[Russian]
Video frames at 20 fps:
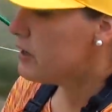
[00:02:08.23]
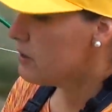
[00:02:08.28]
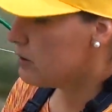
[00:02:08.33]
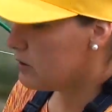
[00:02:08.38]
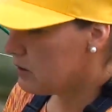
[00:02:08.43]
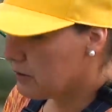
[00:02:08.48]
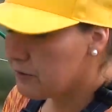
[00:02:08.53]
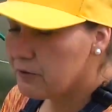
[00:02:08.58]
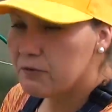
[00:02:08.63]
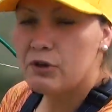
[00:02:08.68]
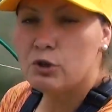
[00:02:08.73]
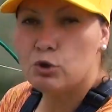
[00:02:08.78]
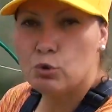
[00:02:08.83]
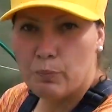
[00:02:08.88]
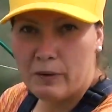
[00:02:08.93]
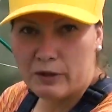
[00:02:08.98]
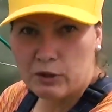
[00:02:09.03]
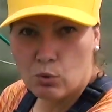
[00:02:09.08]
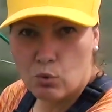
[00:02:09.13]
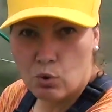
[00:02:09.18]
э, эту
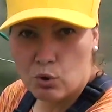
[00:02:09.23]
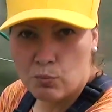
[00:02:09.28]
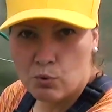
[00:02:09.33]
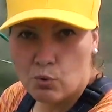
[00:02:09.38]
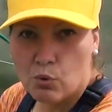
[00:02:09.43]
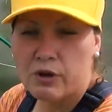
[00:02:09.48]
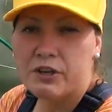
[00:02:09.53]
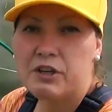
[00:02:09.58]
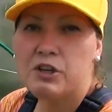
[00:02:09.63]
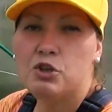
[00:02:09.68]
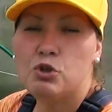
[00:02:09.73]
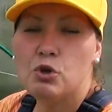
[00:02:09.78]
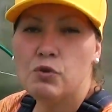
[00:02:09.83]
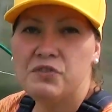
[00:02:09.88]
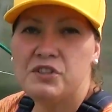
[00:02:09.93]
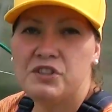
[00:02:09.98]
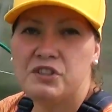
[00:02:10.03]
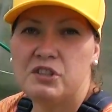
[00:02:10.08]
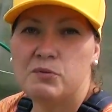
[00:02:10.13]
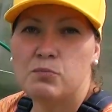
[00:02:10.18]
подкормку. И ее
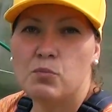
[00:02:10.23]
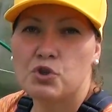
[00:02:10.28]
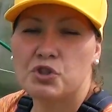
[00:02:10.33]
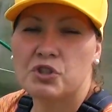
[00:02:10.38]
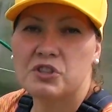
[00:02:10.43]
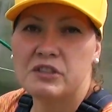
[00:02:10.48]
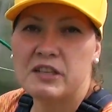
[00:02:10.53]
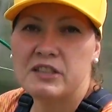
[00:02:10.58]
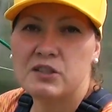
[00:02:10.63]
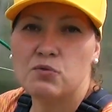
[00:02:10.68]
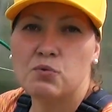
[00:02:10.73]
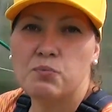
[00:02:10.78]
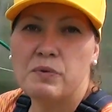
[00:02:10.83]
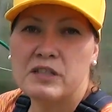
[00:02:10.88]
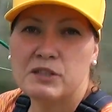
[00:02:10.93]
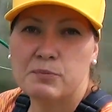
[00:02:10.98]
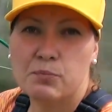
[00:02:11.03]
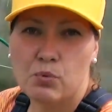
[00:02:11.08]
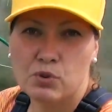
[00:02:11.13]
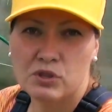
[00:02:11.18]
внести можно, кстати, двумя
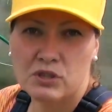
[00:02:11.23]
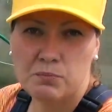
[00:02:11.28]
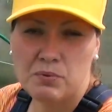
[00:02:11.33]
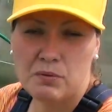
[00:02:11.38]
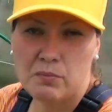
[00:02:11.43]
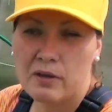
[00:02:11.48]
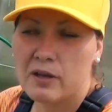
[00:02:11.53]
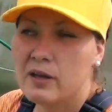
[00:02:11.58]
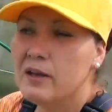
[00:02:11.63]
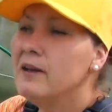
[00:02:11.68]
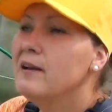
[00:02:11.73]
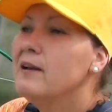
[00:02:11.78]
способами.